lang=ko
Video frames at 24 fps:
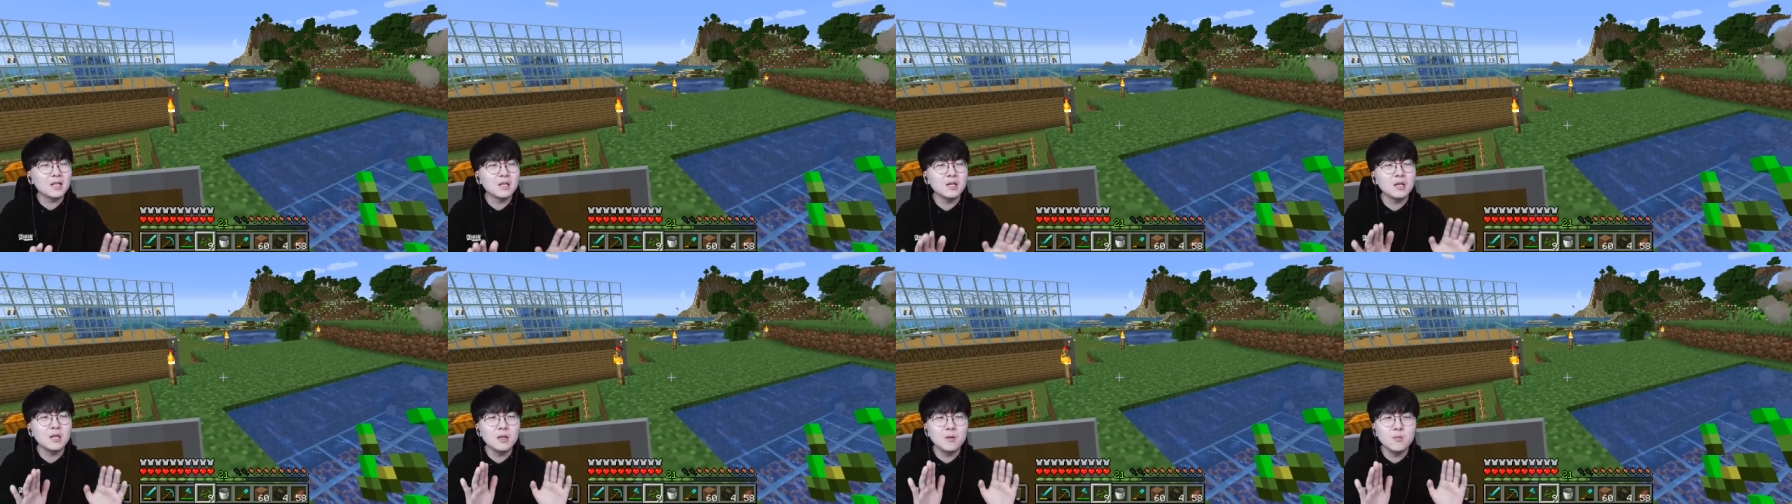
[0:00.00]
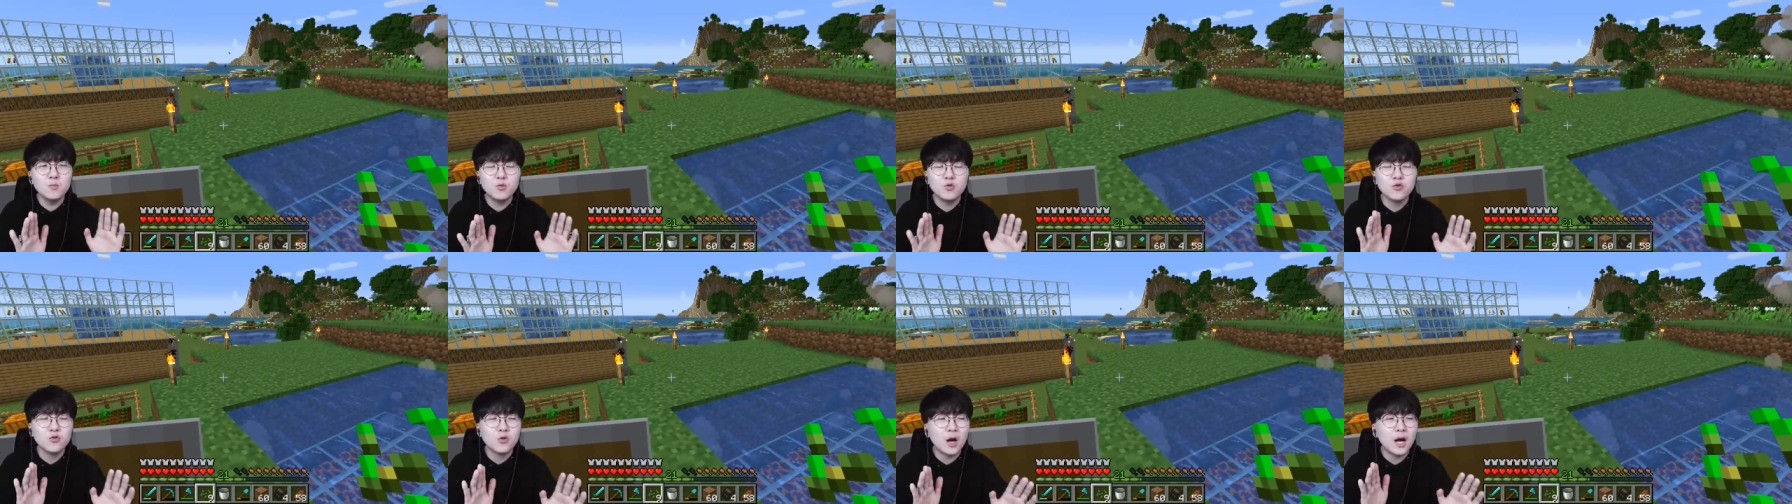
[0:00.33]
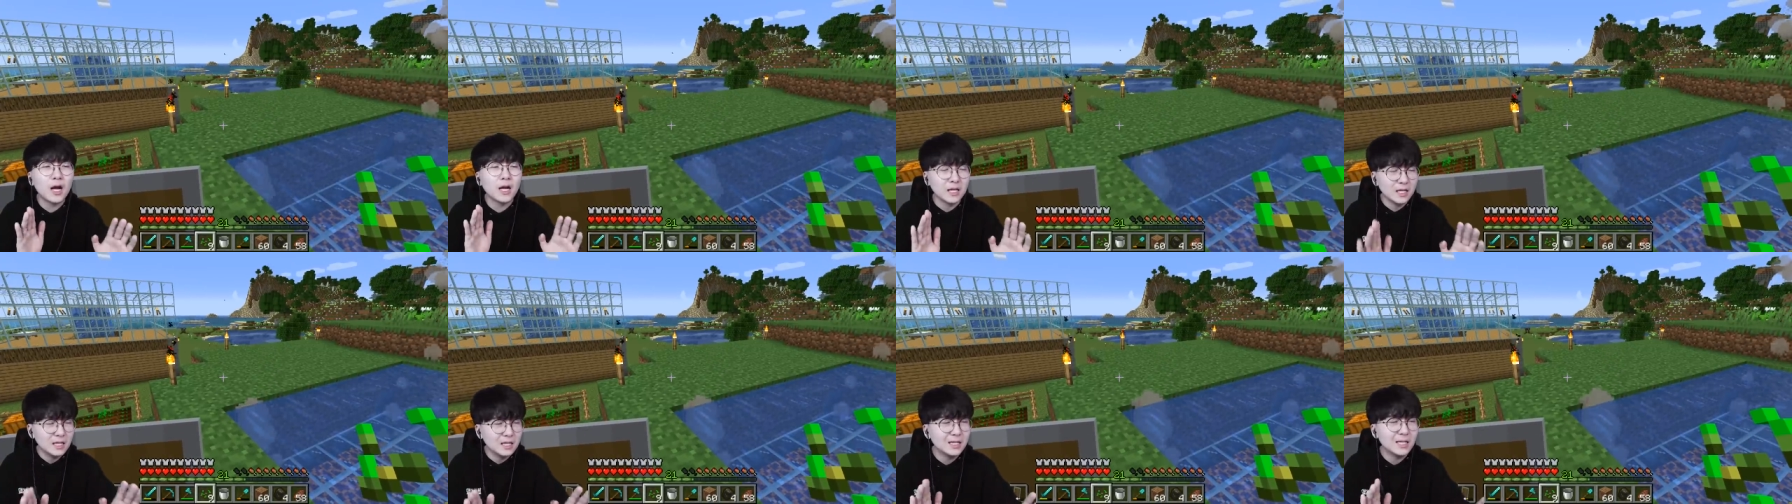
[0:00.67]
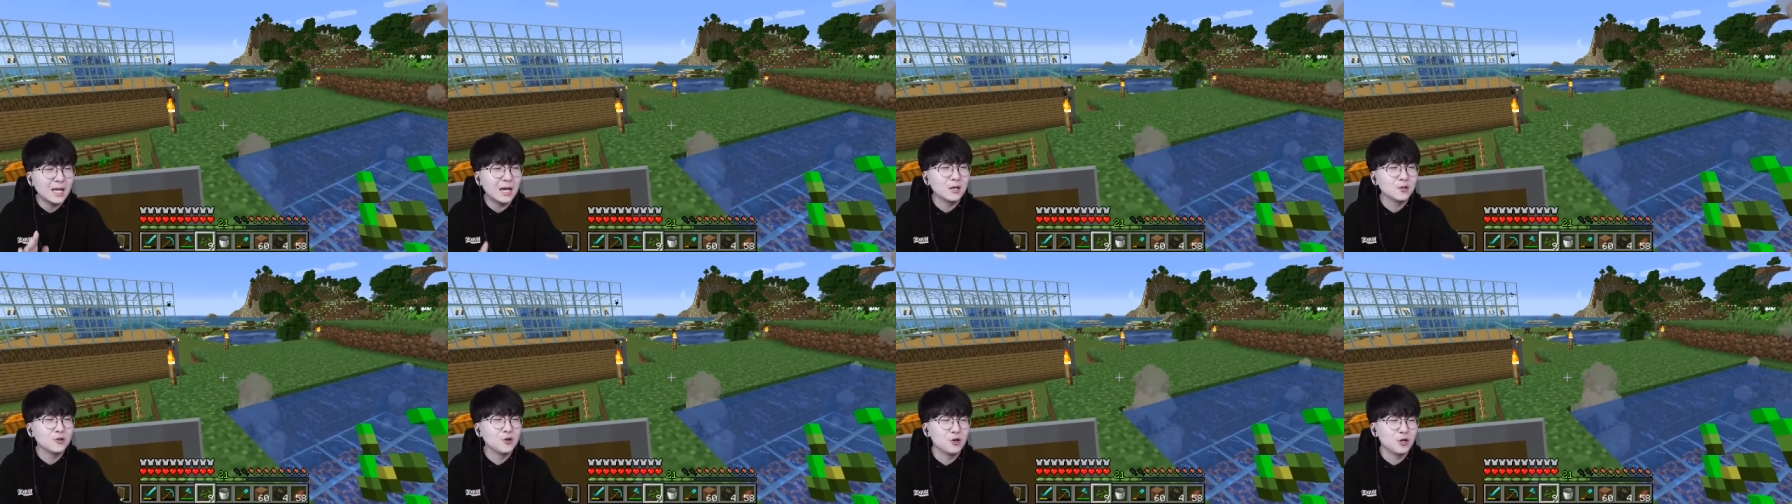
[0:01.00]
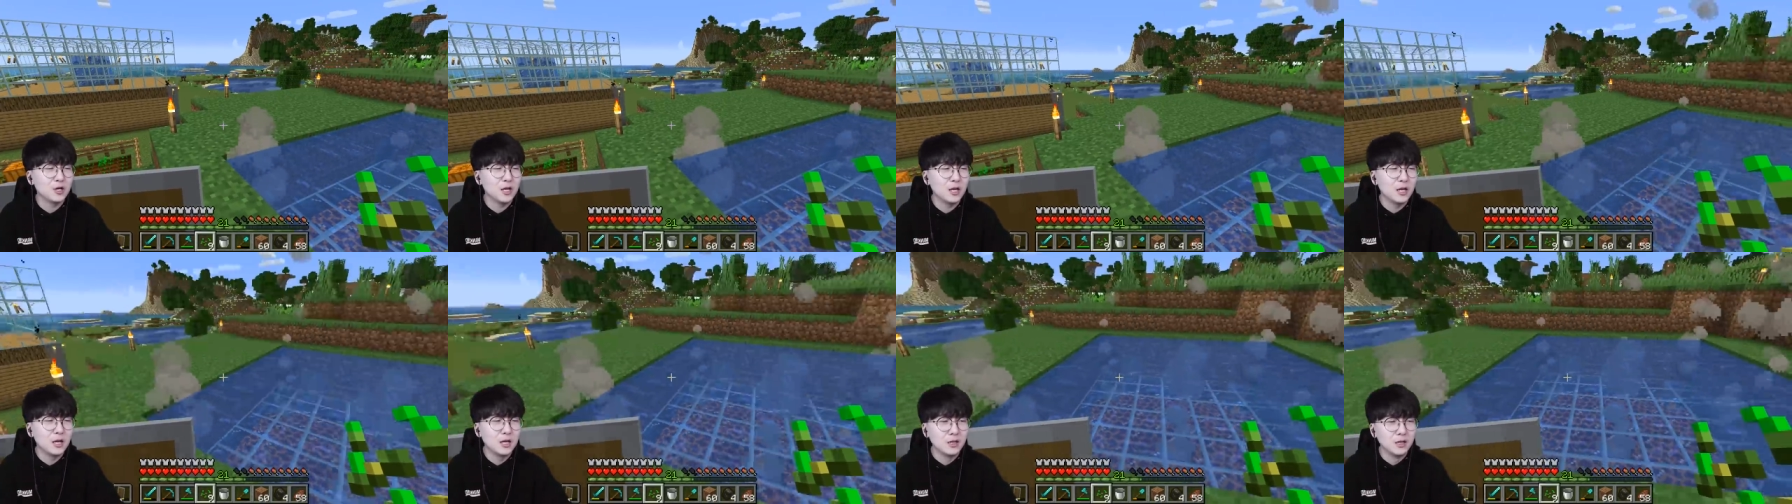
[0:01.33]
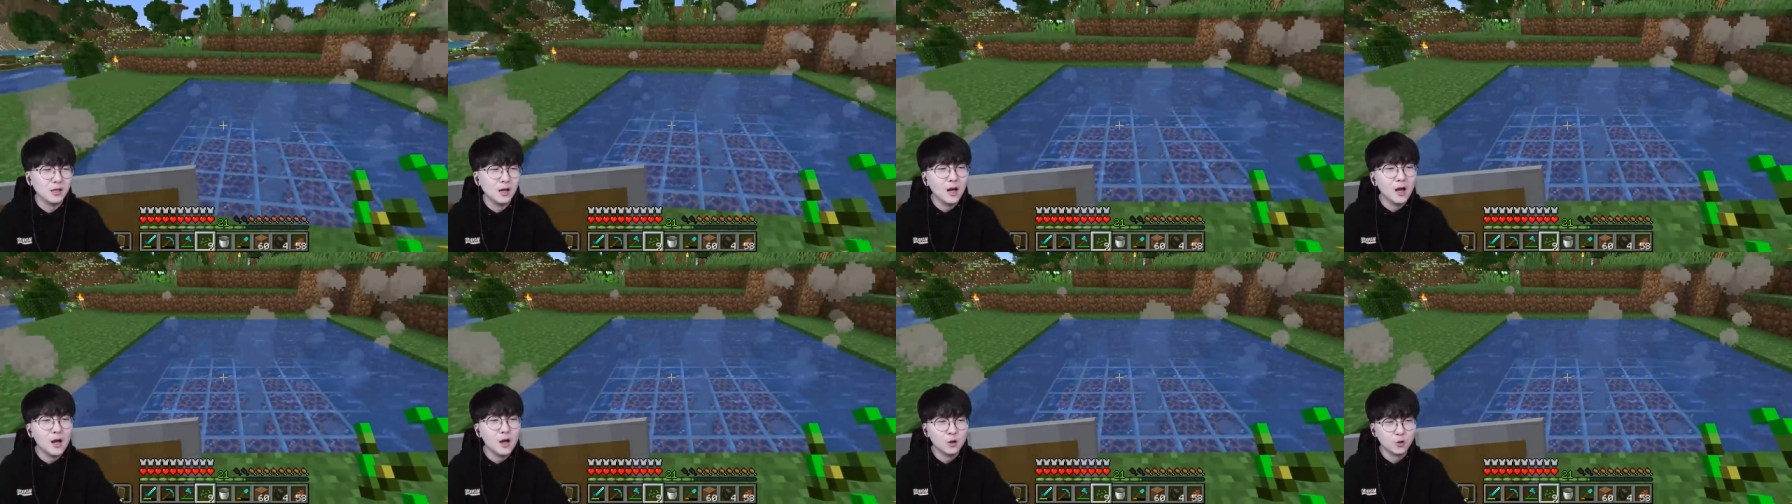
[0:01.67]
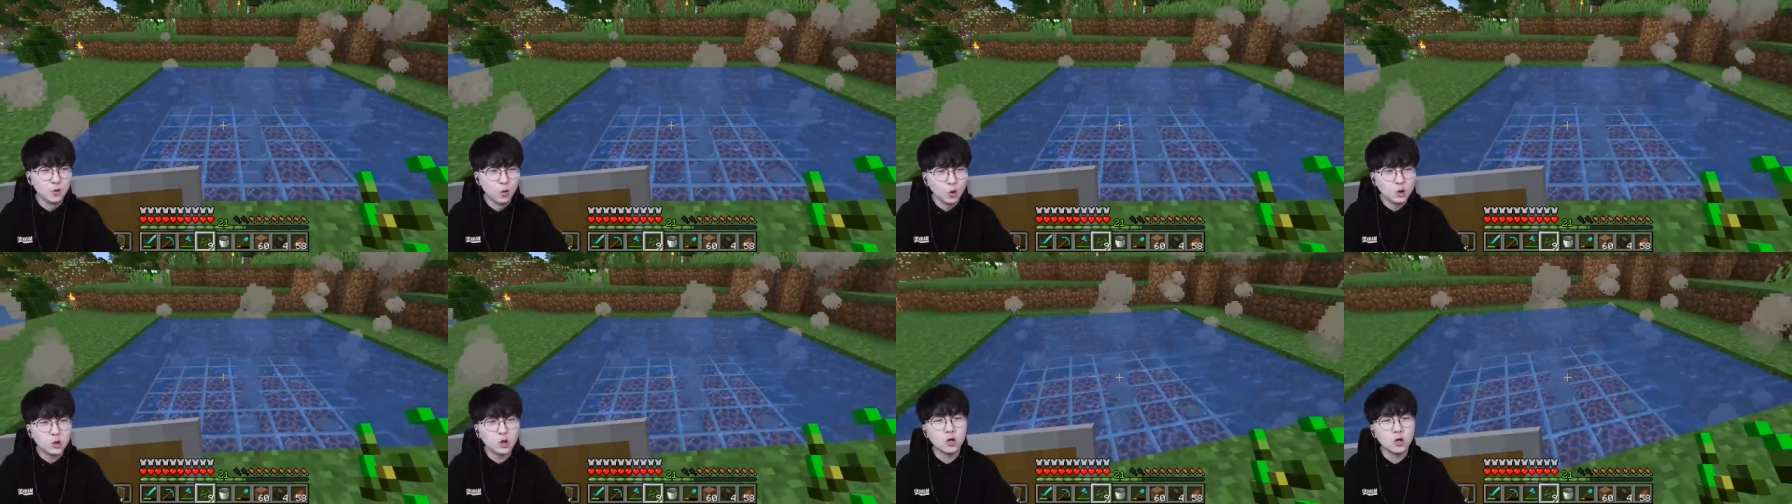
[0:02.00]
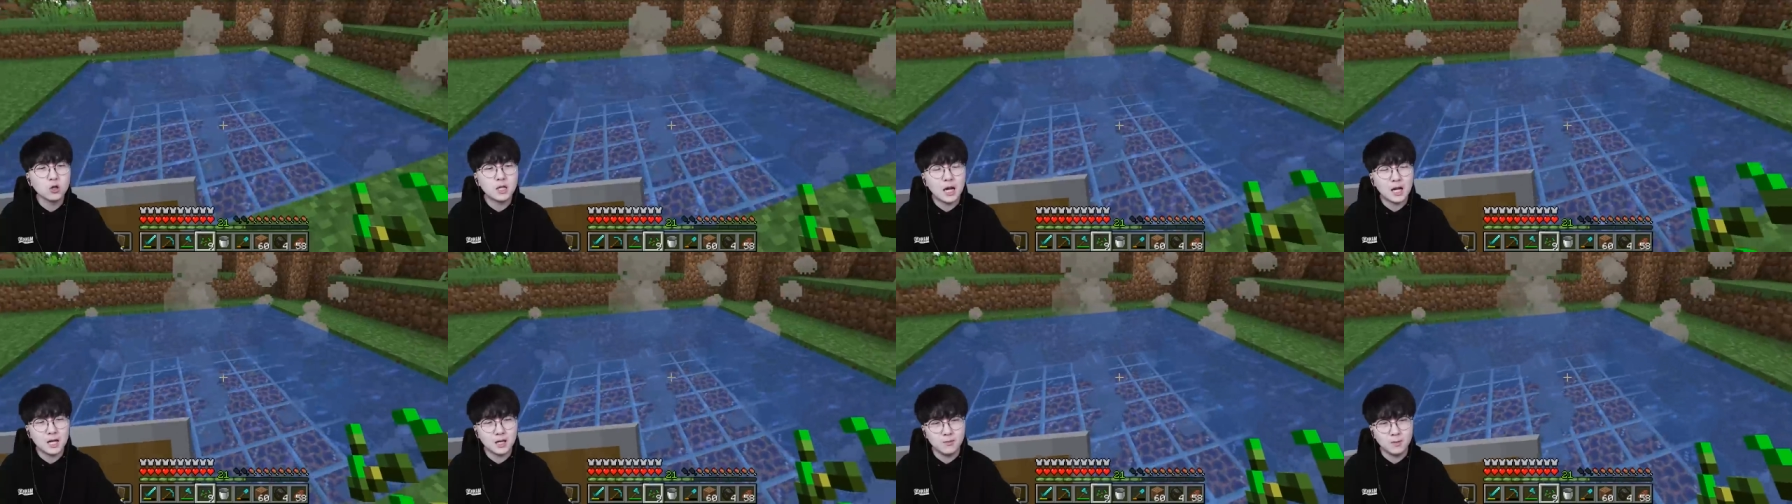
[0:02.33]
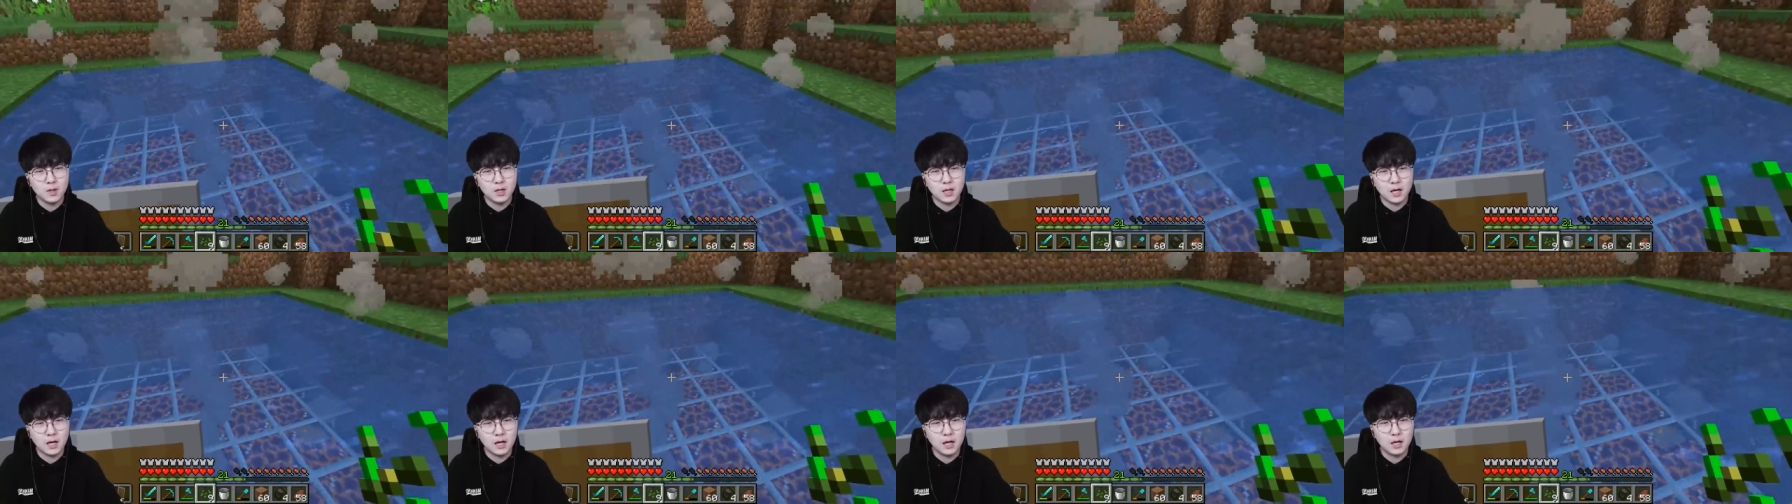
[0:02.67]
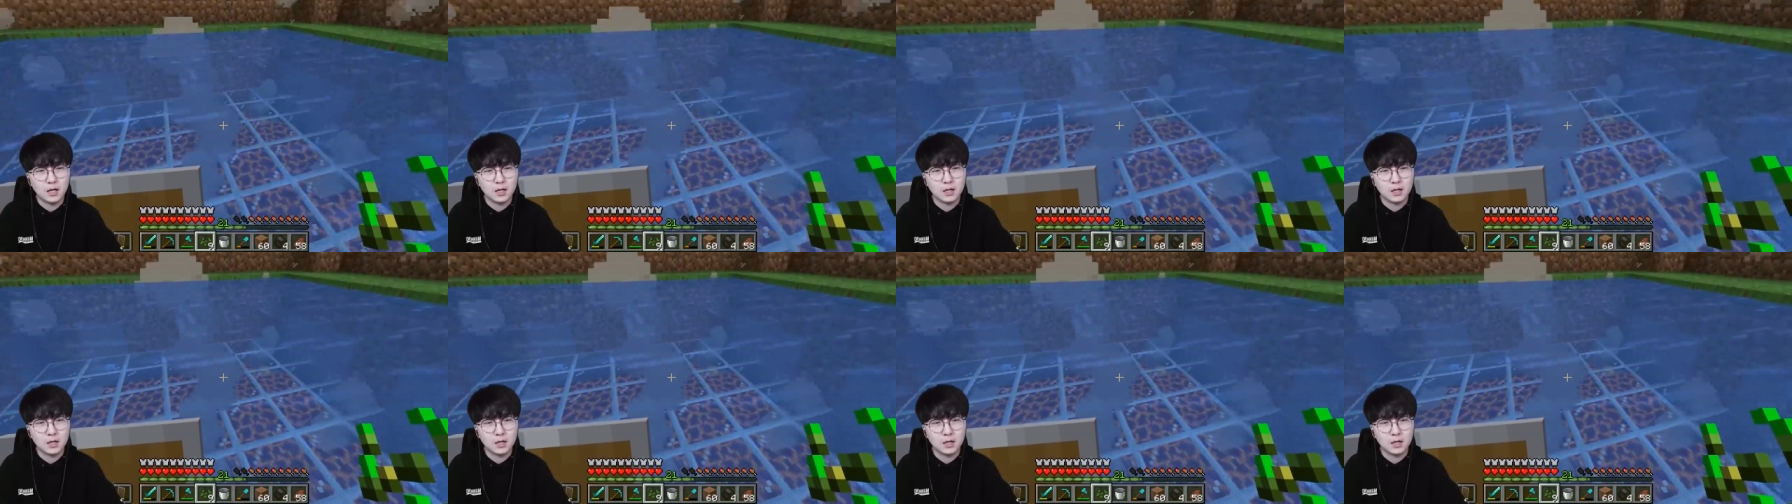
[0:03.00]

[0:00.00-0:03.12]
트인 뷰가 인상적인 노천탕입니다